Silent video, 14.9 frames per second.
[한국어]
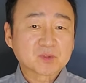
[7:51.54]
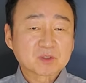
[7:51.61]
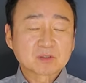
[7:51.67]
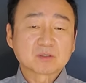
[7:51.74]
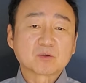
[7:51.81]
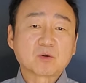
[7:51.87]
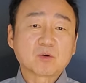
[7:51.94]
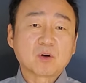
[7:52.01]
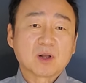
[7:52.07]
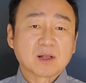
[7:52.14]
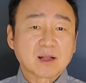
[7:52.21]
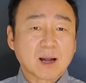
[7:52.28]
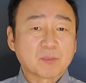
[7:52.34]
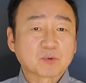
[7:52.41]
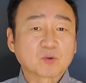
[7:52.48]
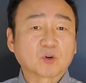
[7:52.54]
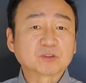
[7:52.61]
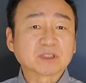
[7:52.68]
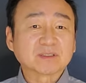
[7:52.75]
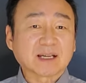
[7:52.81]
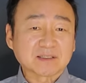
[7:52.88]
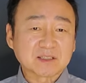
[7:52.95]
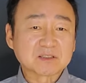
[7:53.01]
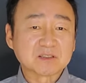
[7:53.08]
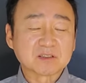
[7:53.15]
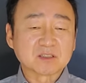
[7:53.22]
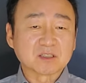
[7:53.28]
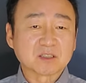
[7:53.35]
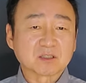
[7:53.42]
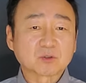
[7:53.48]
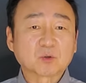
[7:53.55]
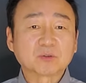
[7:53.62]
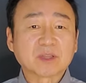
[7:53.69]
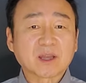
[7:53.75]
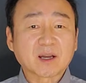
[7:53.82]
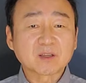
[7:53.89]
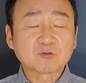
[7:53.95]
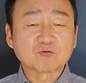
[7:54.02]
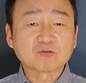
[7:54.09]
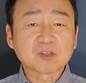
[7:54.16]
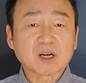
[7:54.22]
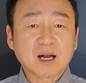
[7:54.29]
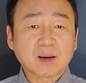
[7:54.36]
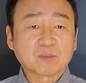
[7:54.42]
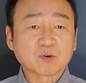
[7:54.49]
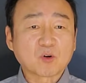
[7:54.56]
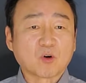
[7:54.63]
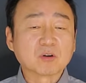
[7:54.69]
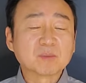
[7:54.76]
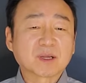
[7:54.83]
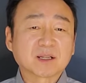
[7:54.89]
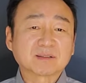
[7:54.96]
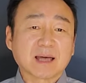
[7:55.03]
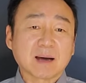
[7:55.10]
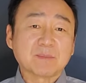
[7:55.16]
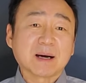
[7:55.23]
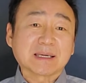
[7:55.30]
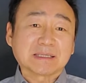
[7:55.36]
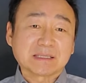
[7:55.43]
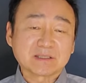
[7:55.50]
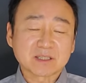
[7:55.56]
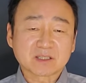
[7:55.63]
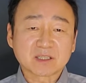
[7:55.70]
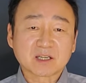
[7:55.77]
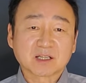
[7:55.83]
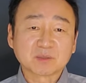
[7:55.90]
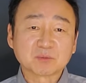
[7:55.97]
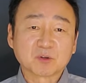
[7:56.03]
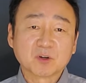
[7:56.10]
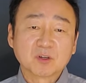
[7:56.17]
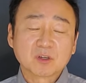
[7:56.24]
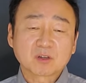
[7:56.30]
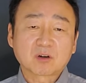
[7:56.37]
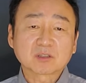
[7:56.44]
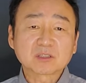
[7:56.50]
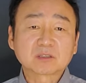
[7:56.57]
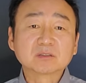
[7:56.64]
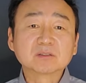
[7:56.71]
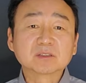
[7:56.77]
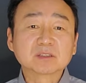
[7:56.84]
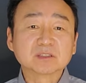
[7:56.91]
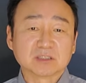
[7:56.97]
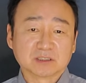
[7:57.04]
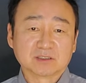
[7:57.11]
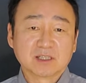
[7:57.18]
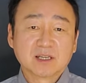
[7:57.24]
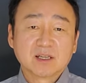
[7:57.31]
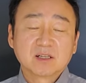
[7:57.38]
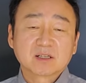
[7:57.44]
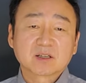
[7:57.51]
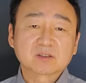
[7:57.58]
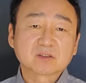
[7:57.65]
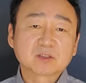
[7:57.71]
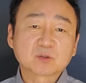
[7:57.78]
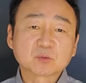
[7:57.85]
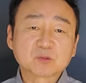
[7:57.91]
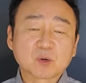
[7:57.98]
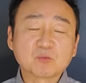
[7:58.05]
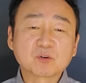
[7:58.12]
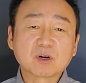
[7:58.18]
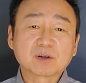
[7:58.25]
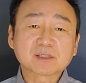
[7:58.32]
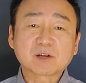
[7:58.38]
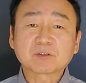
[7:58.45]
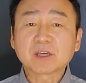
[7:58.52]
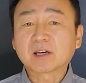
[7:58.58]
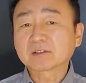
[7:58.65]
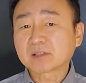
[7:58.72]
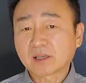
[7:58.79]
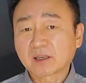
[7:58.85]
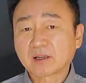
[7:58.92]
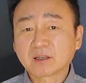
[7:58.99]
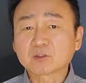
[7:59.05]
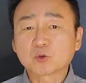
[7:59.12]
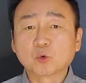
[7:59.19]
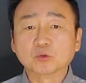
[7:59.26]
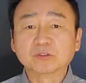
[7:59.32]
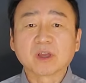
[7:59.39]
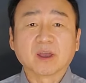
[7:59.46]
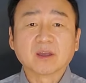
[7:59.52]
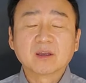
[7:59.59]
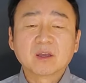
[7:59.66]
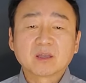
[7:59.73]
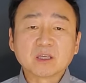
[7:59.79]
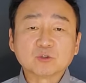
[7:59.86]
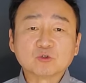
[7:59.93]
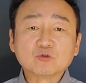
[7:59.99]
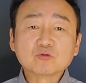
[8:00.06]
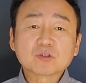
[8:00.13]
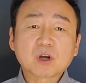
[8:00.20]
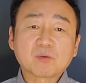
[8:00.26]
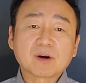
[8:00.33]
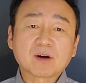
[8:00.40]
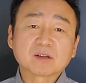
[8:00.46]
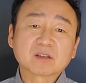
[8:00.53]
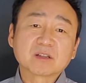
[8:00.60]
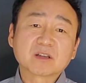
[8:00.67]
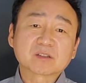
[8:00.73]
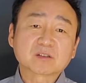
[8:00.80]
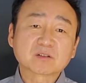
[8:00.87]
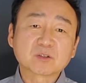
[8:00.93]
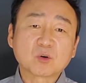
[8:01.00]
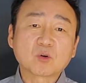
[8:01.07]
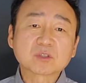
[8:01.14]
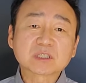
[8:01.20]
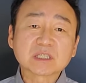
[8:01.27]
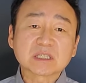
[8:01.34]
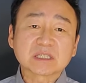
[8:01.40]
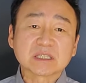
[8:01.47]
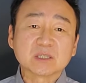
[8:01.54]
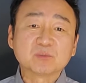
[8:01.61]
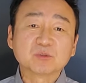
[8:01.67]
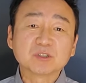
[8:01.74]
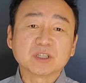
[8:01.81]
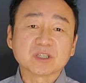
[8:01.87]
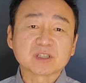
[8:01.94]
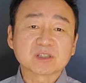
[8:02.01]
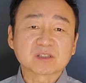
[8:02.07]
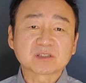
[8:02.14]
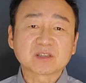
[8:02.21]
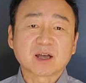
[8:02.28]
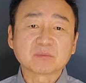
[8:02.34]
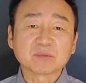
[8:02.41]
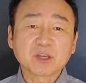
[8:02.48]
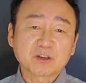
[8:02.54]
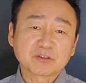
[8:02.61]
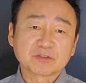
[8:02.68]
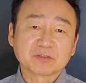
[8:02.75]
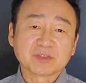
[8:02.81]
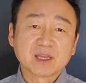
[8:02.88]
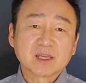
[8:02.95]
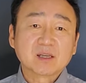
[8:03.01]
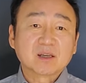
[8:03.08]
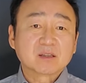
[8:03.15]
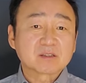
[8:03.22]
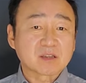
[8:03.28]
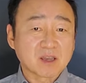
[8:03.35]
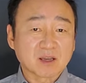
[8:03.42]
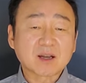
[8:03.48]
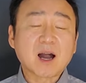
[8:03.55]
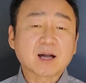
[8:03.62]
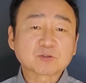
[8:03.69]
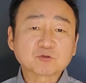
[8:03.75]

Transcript: 그리고 앞으로 어떻게 낮아질지 또 내가 융자가 앞으로 얼마나 남아있는지 기간이 뭐 여러 가지 등등등 그래서 이제 좀 전문가와 상의한 상의하는 게 좋은데 이 융자와 관련해서는 이제 혹시 질문이 있으시다면 제가